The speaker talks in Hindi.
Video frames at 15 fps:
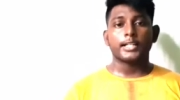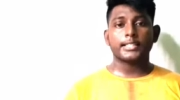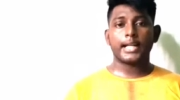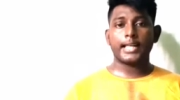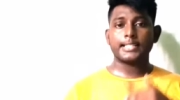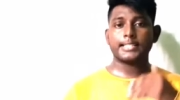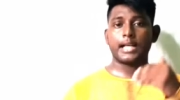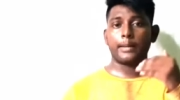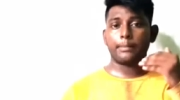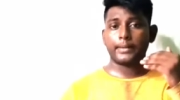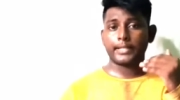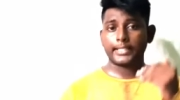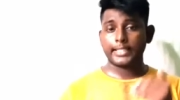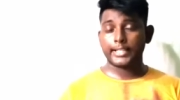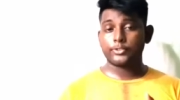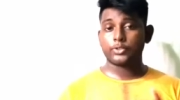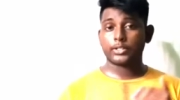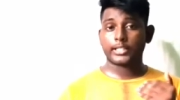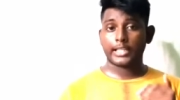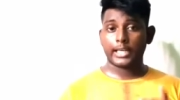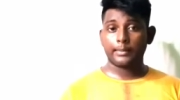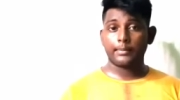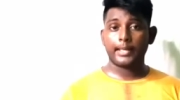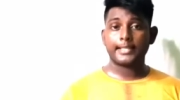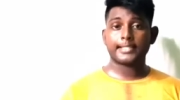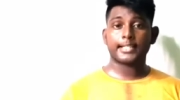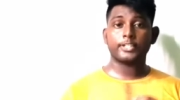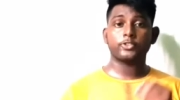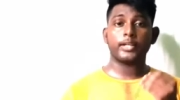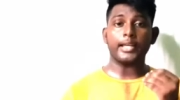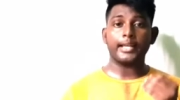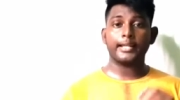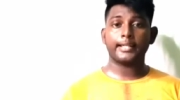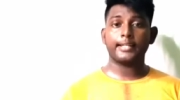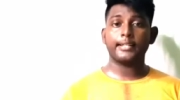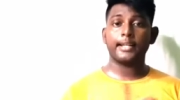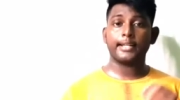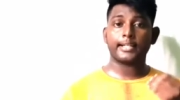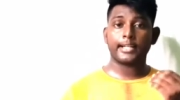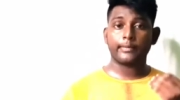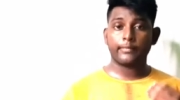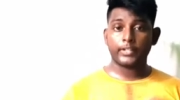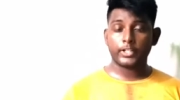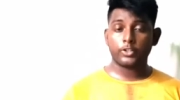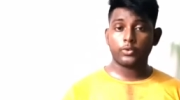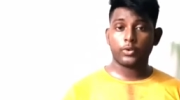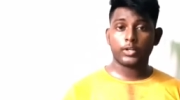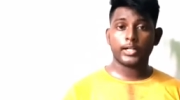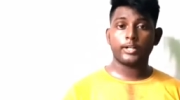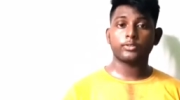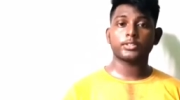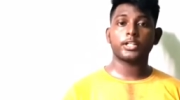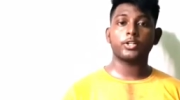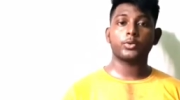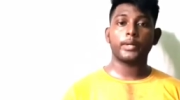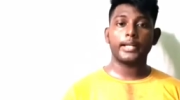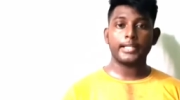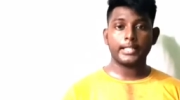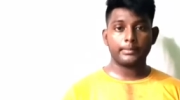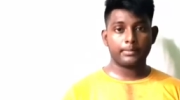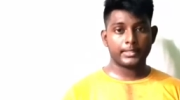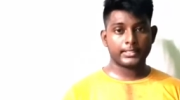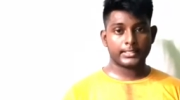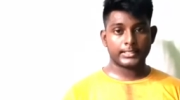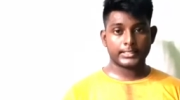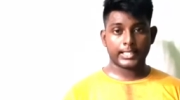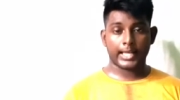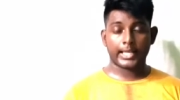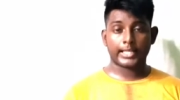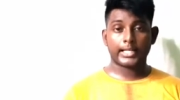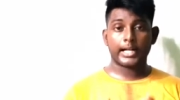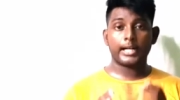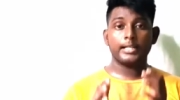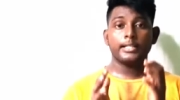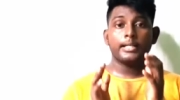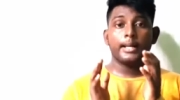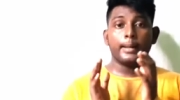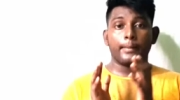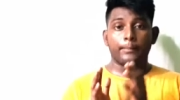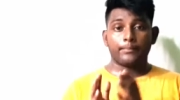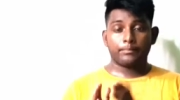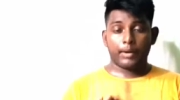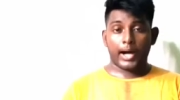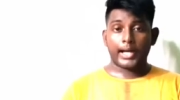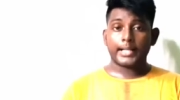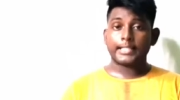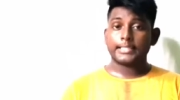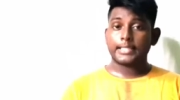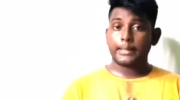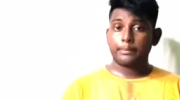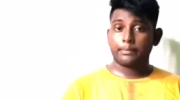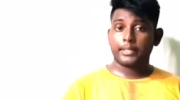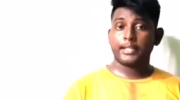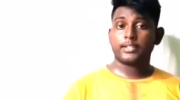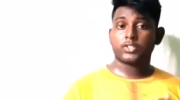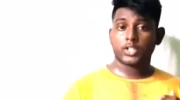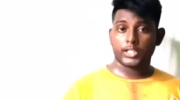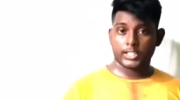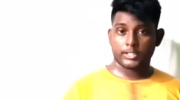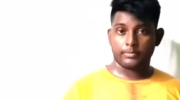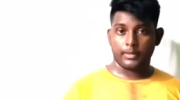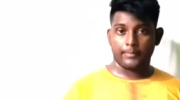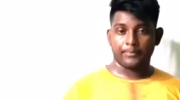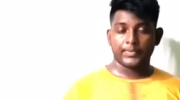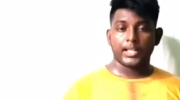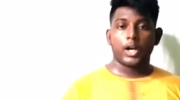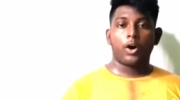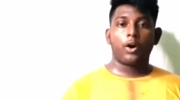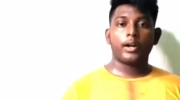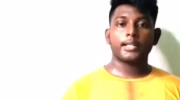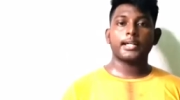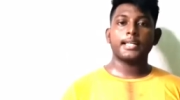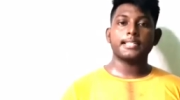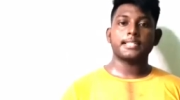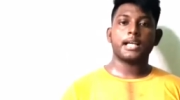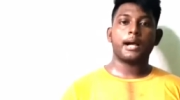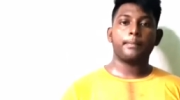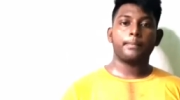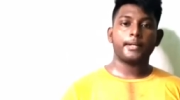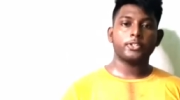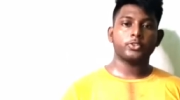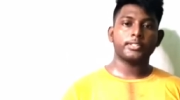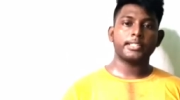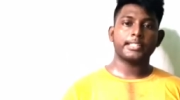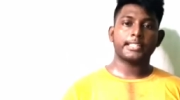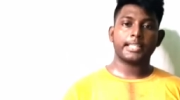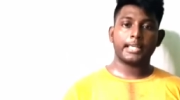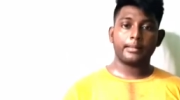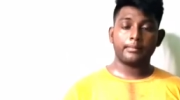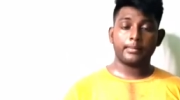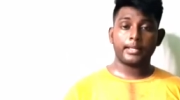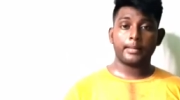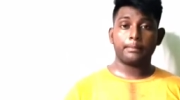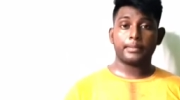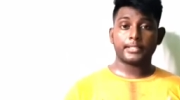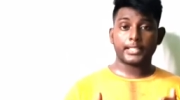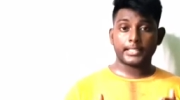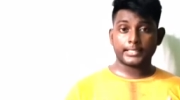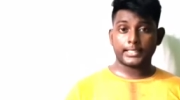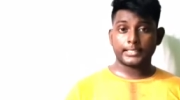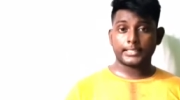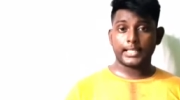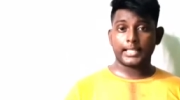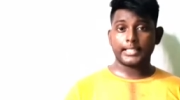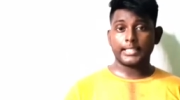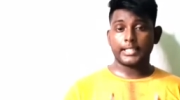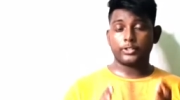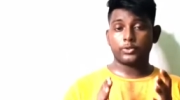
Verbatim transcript: गैस यहाँ पर ये जो गेम है इसका जो इंटरनेट रेवेन्यू होगा उसका ट्वेंटी जाएगा भारत के बीर ट्रस्ट में और गैस यहाँ पर जो ये गेम है पता चलता है कि ये